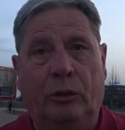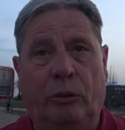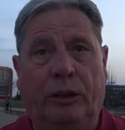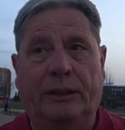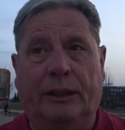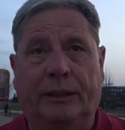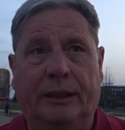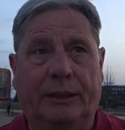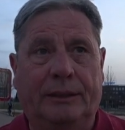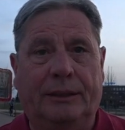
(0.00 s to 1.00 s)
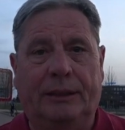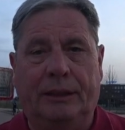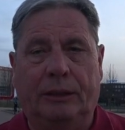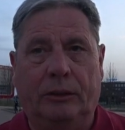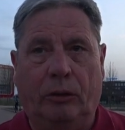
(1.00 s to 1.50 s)
und das andere ist
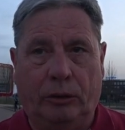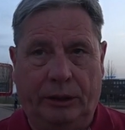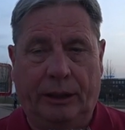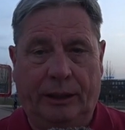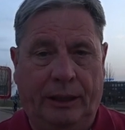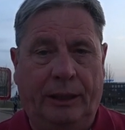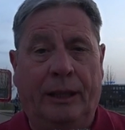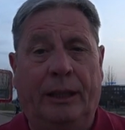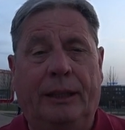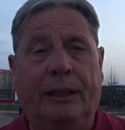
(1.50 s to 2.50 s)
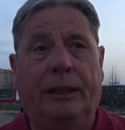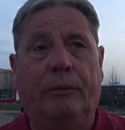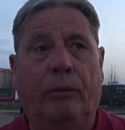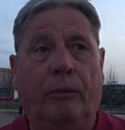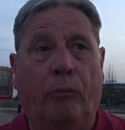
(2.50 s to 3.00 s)
die Tochter, die die
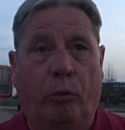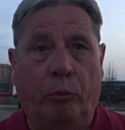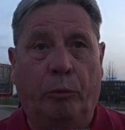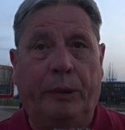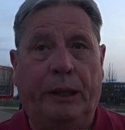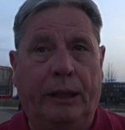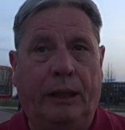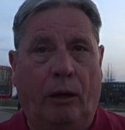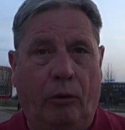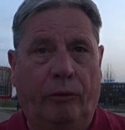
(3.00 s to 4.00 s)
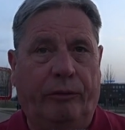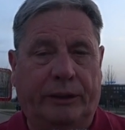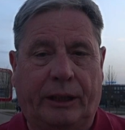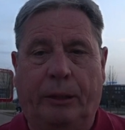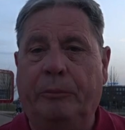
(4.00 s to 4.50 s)
Wohnmobile auch
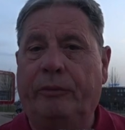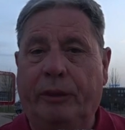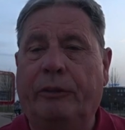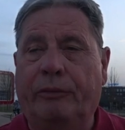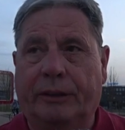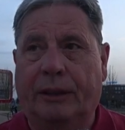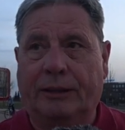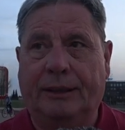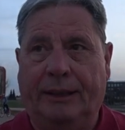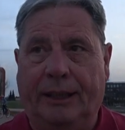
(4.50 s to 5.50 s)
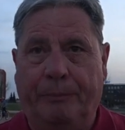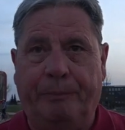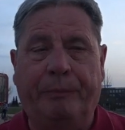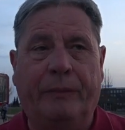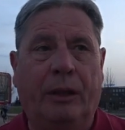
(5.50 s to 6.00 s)
vertreibt wie ein Vertragshändler.
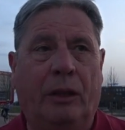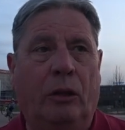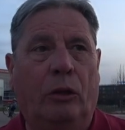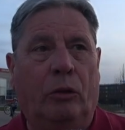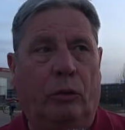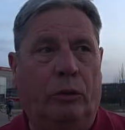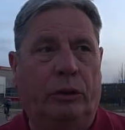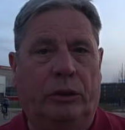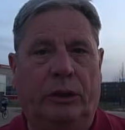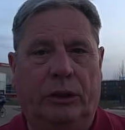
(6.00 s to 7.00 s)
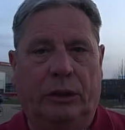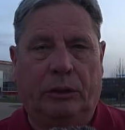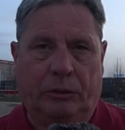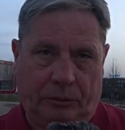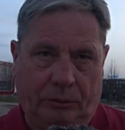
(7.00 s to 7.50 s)
Und
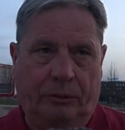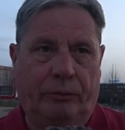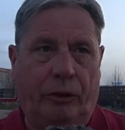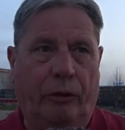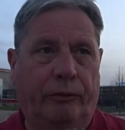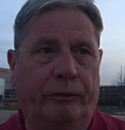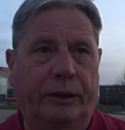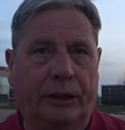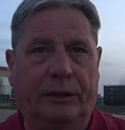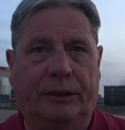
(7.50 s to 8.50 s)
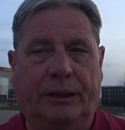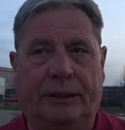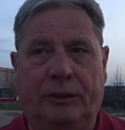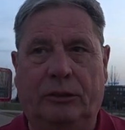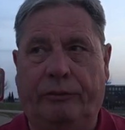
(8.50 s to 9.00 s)
wir hoffen, dass es
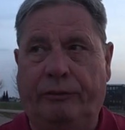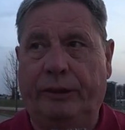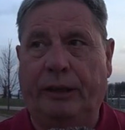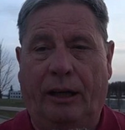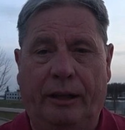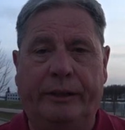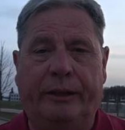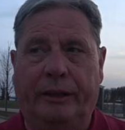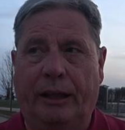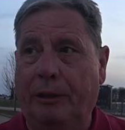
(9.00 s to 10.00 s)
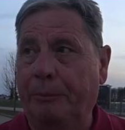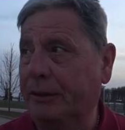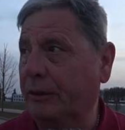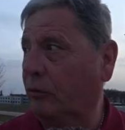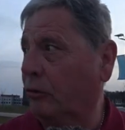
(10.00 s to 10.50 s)
jetzt zur finalen
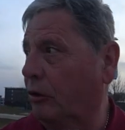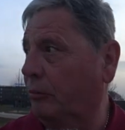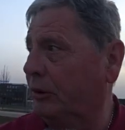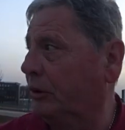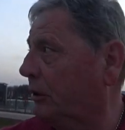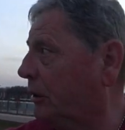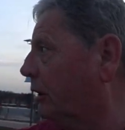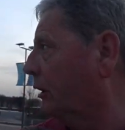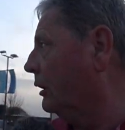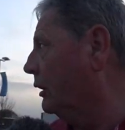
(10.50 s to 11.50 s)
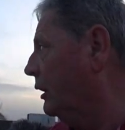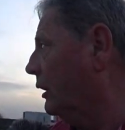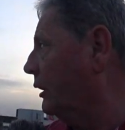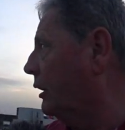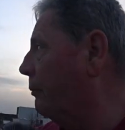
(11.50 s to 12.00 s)
Nachbesserung kommt.
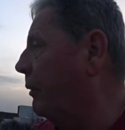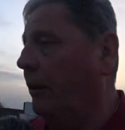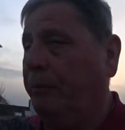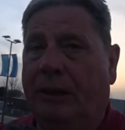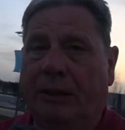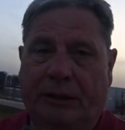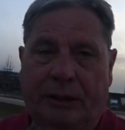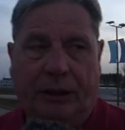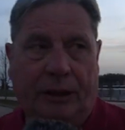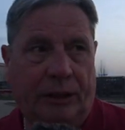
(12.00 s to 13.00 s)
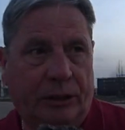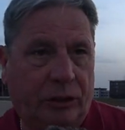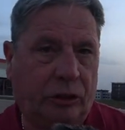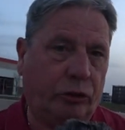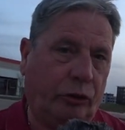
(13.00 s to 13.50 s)
Der Parkplatz ist
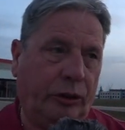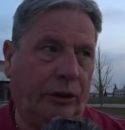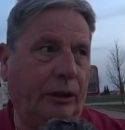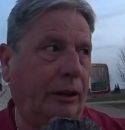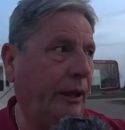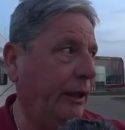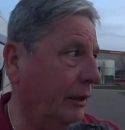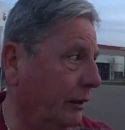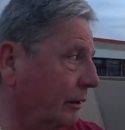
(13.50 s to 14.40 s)
schön leer.